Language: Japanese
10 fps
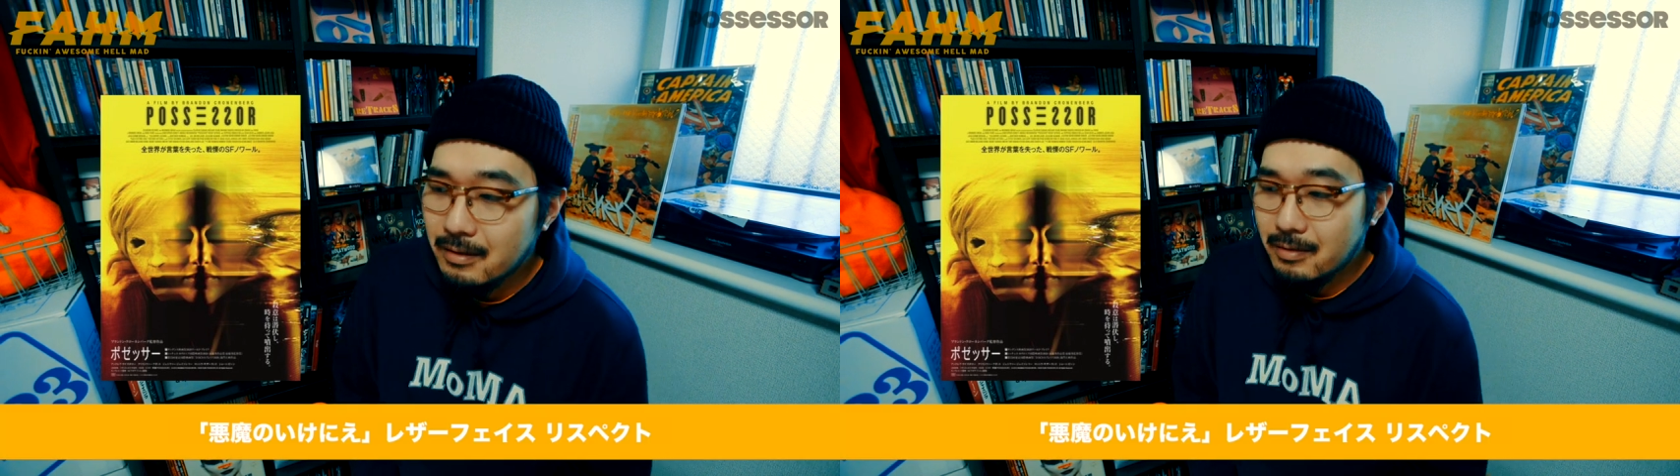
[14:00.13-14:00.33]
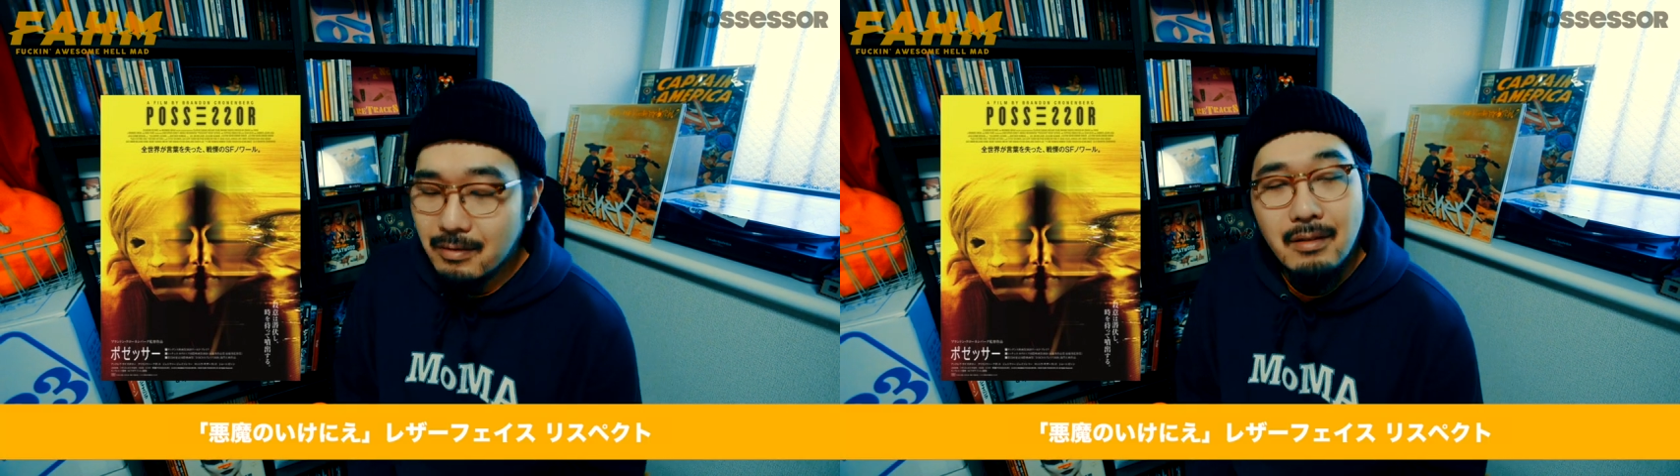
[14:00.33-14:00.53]

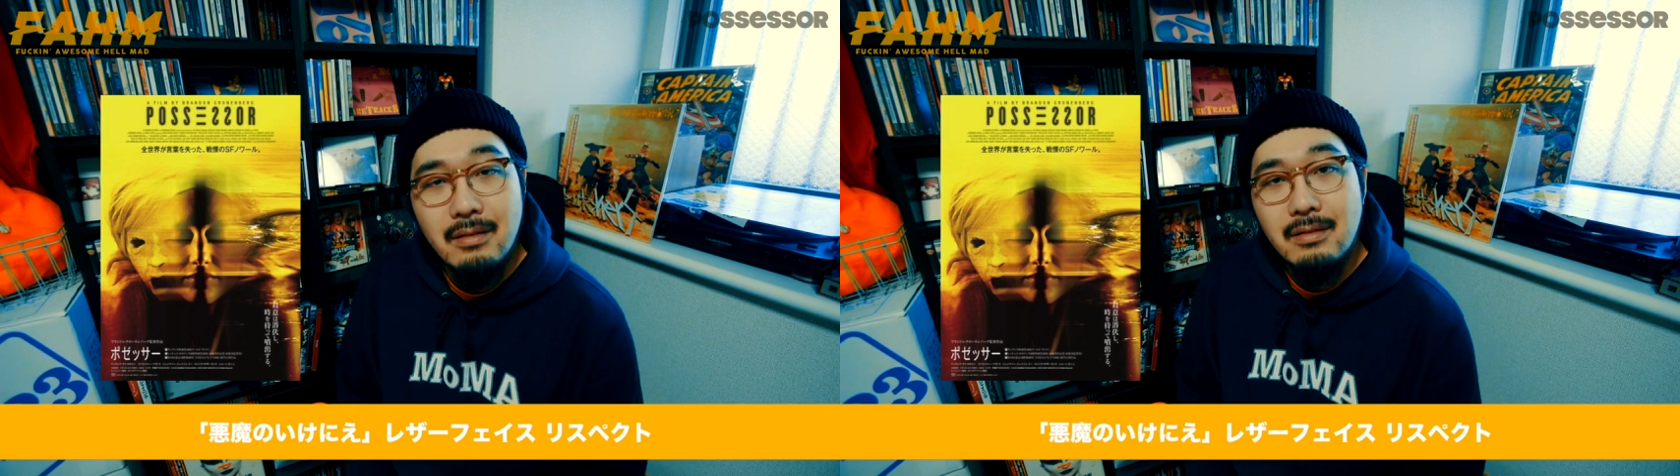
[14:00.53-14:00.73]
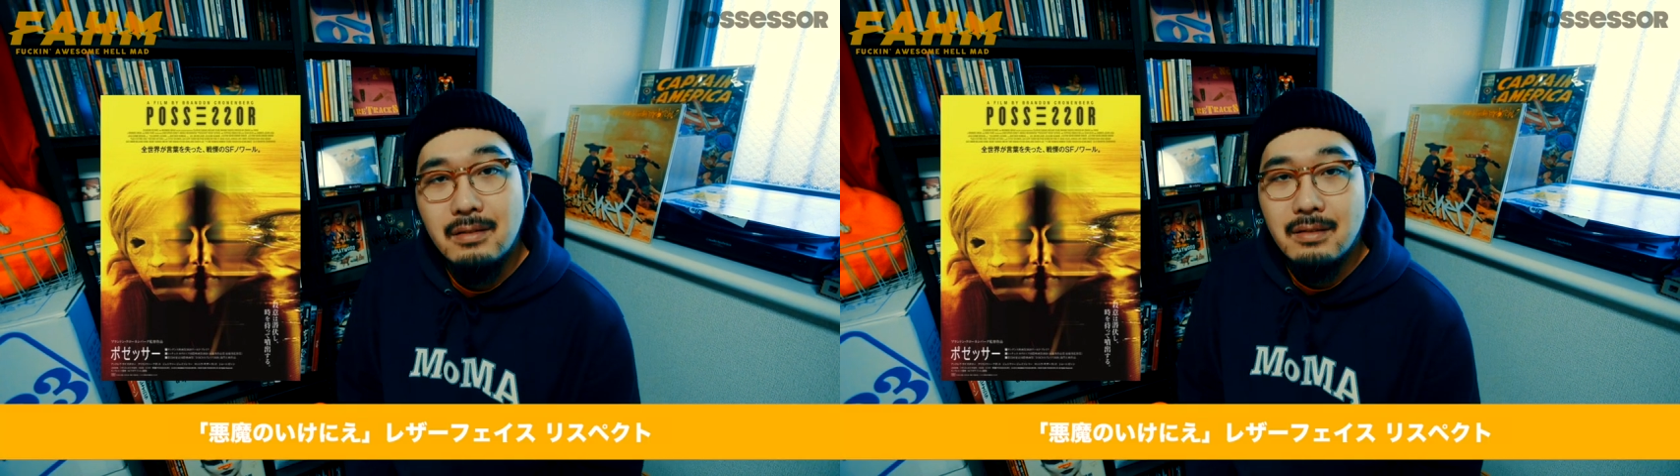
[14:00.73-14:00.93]
と
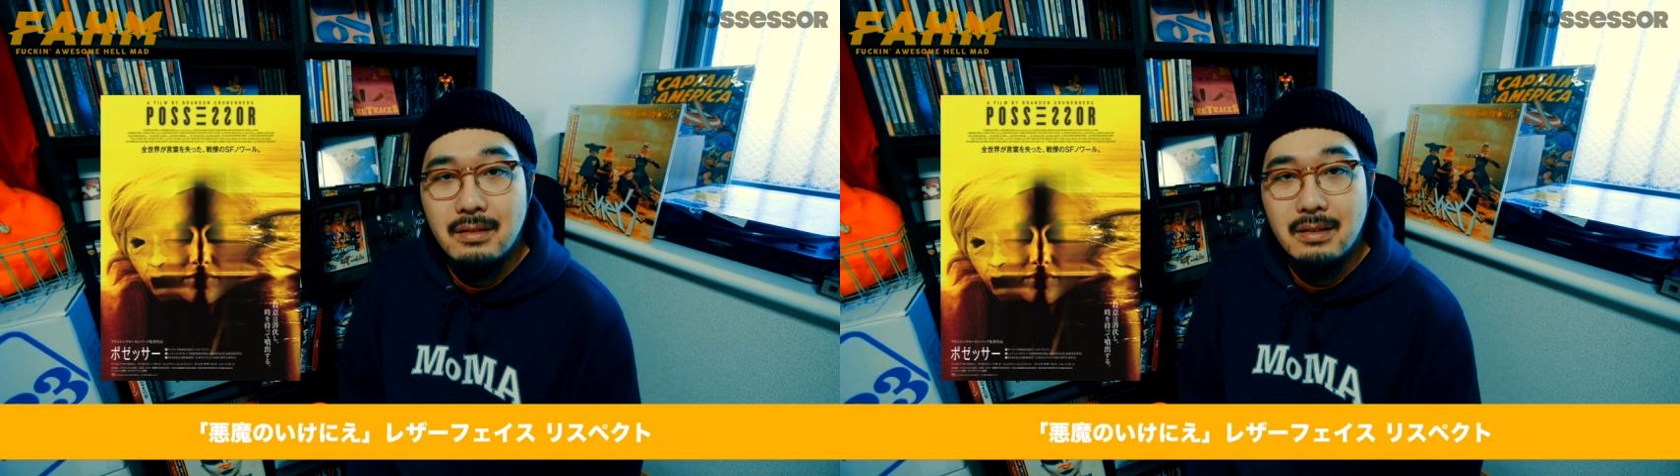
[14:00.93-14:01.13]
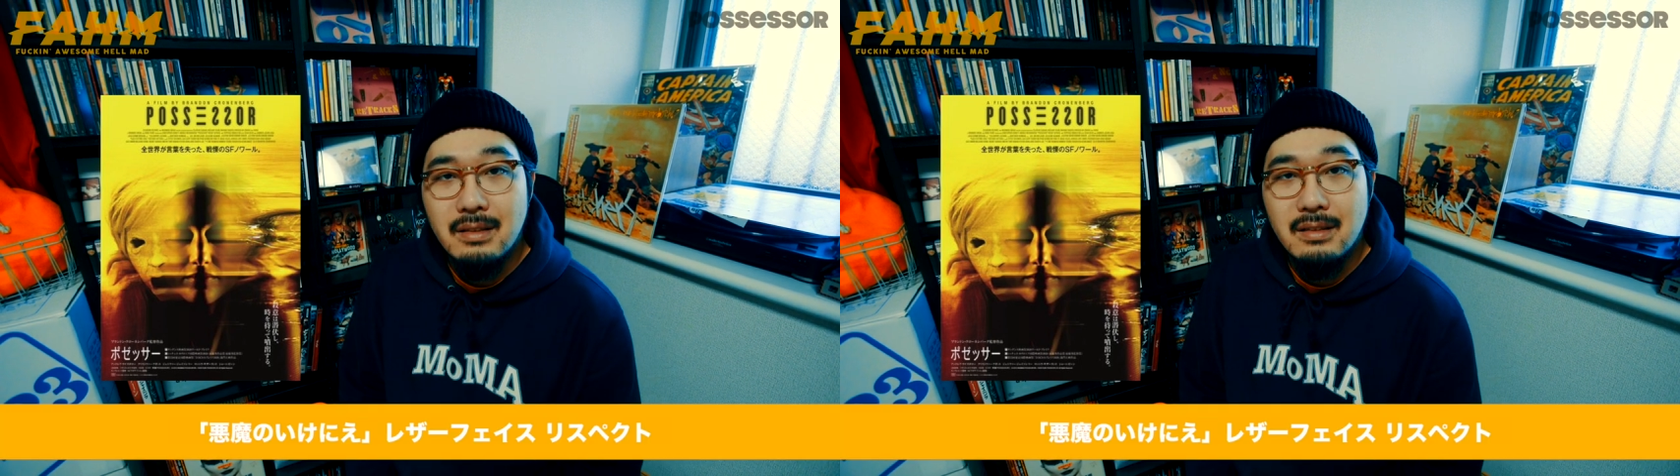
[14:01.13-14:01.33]
こ、
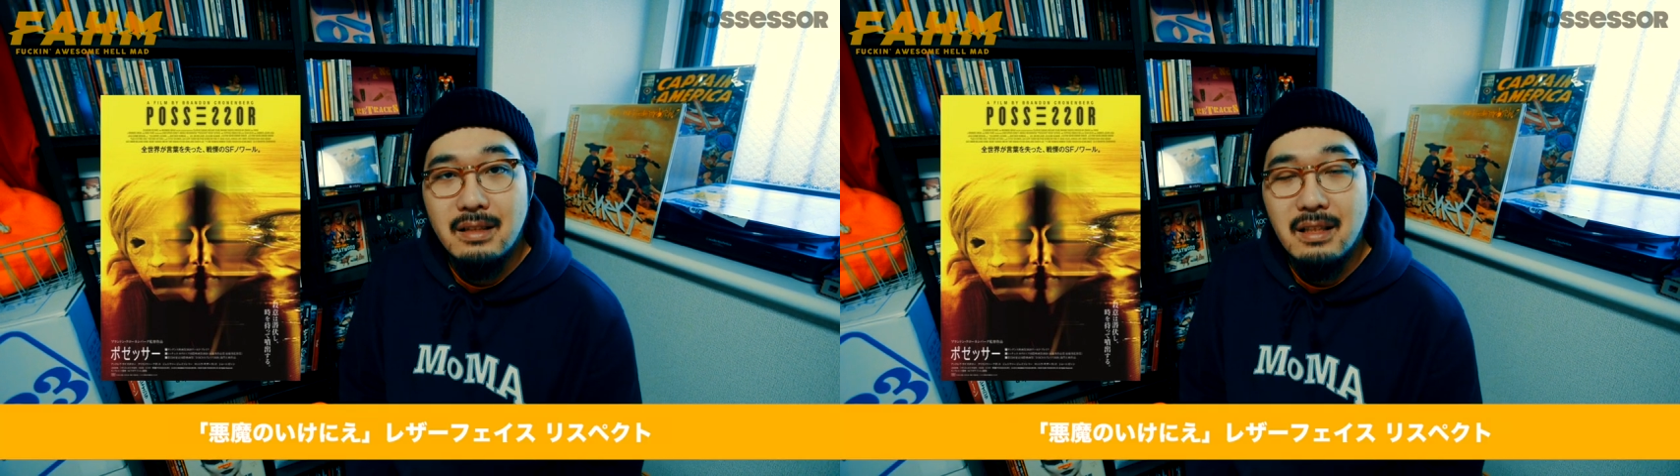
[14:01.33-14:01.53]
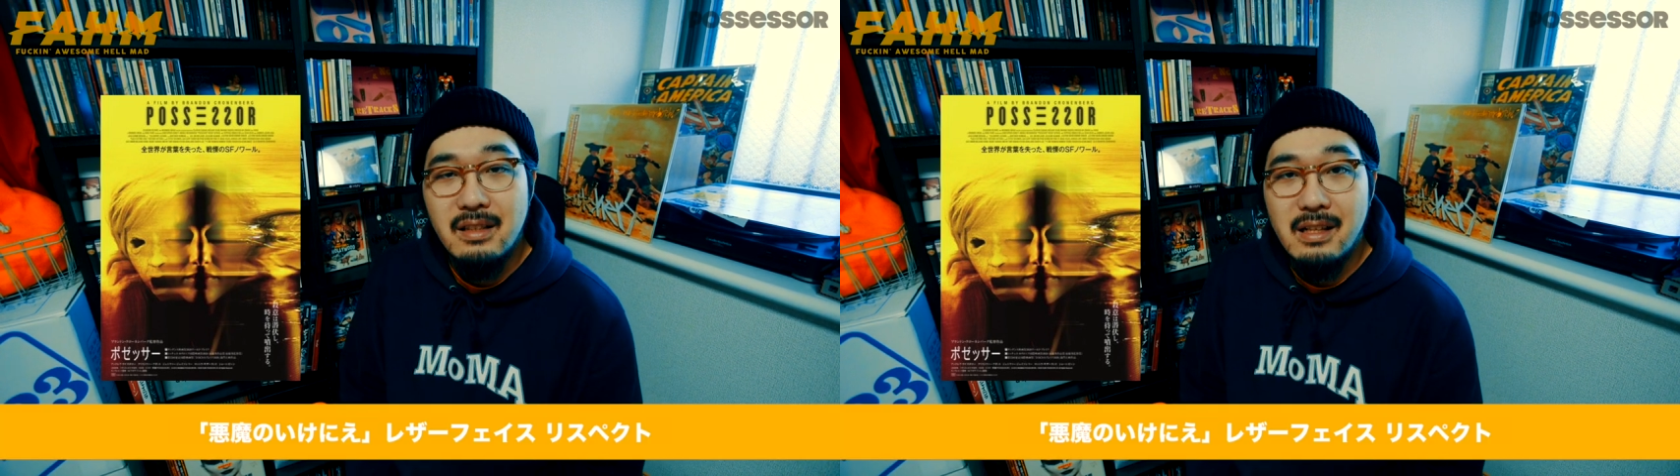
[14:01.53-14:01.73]

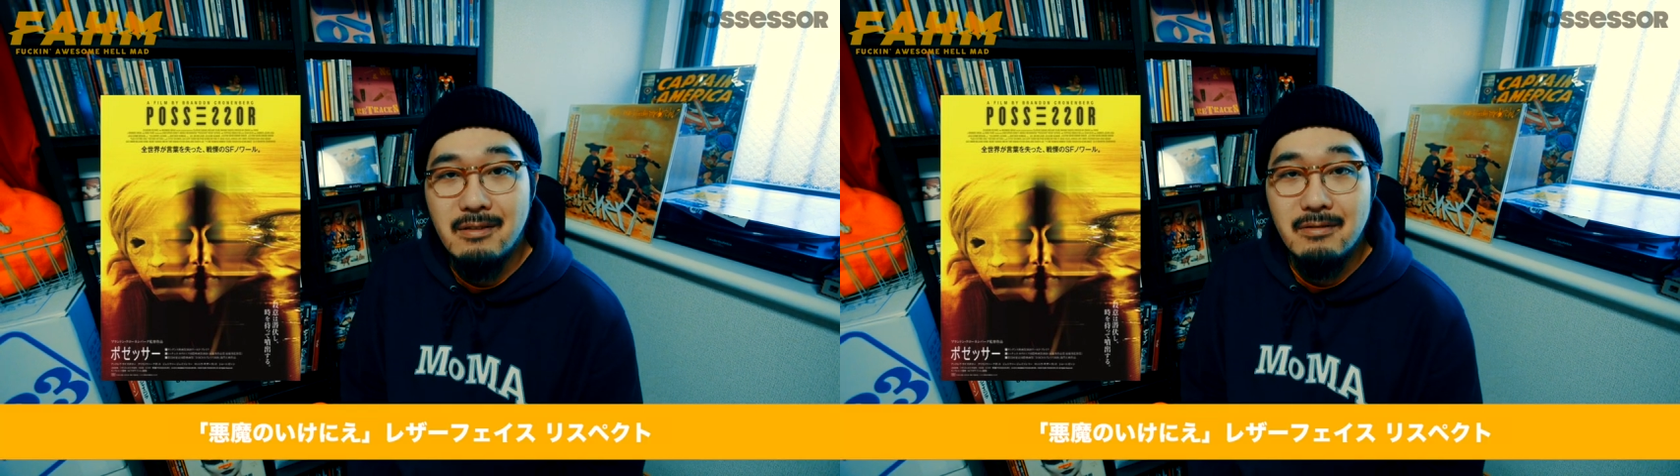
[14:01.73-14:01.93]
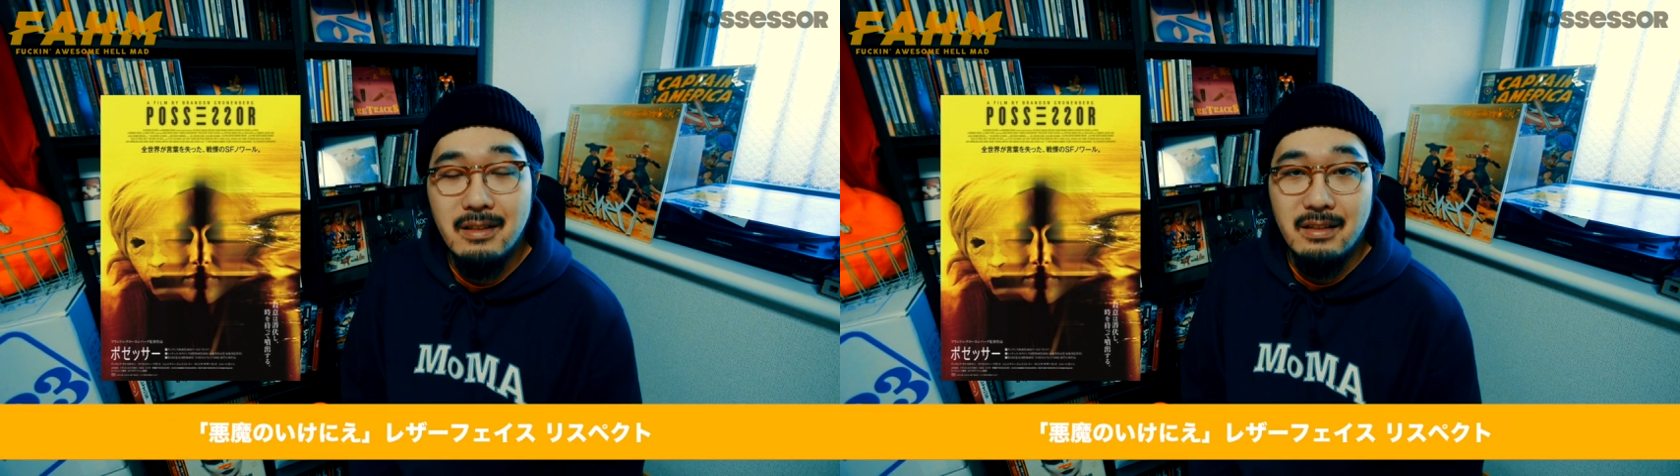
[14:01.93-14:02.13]
他者
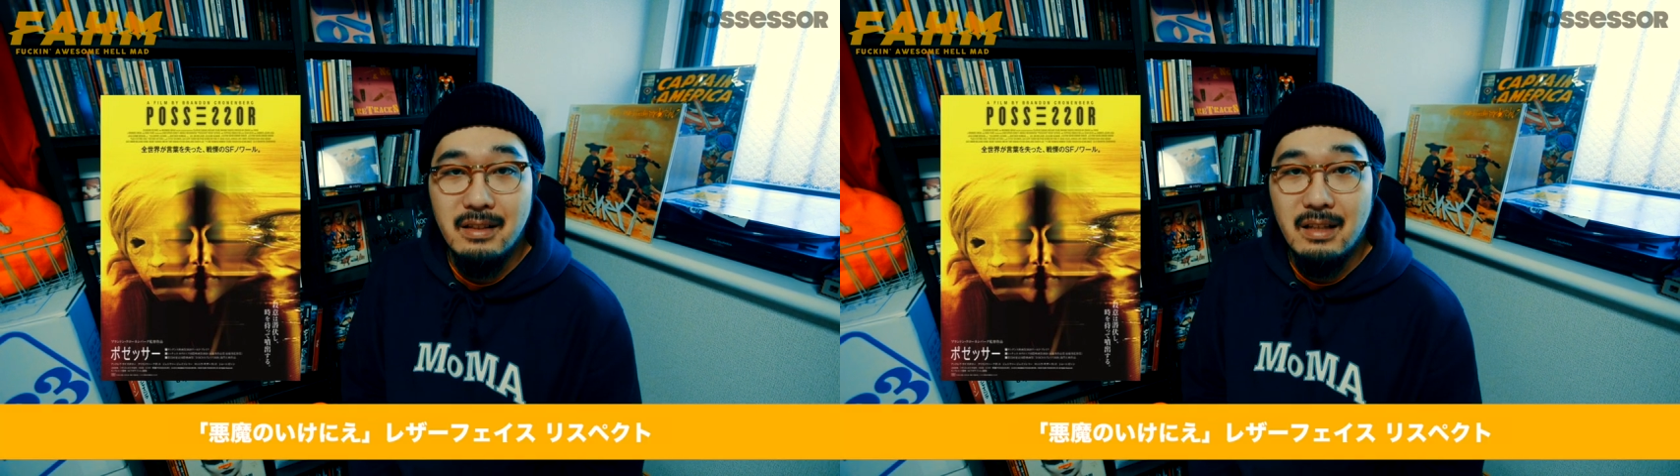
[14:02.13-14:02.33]
がコリン